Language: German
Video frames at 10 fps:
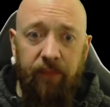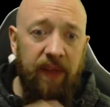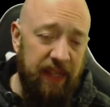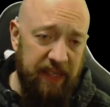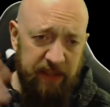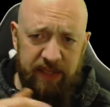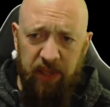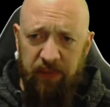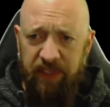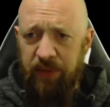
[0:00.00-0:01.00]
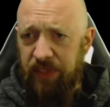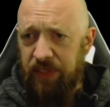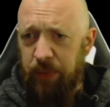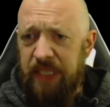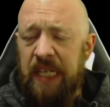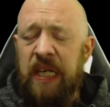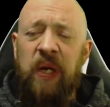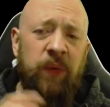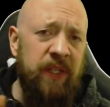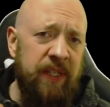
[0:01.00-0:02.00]
Dark Souls läuft natürlich durch
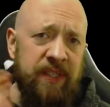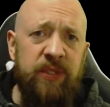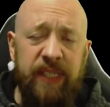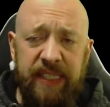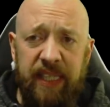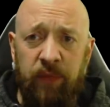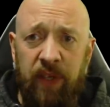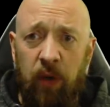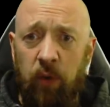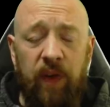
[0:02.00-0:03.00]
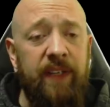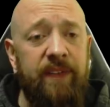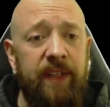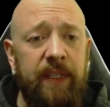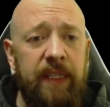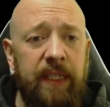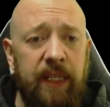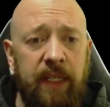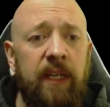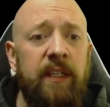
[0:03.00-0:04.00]
und die Eden-Streaks laufen auch weiter.
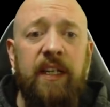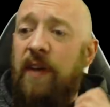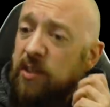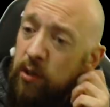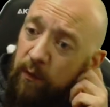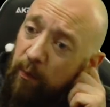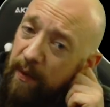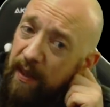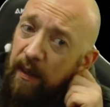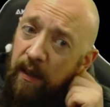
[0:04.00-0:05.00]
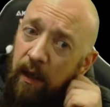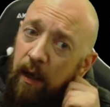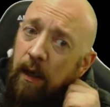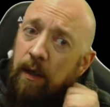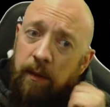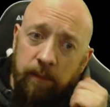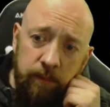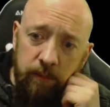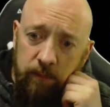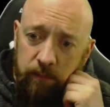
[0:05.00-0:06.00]
Ja, das war es schon von mir. Ähm,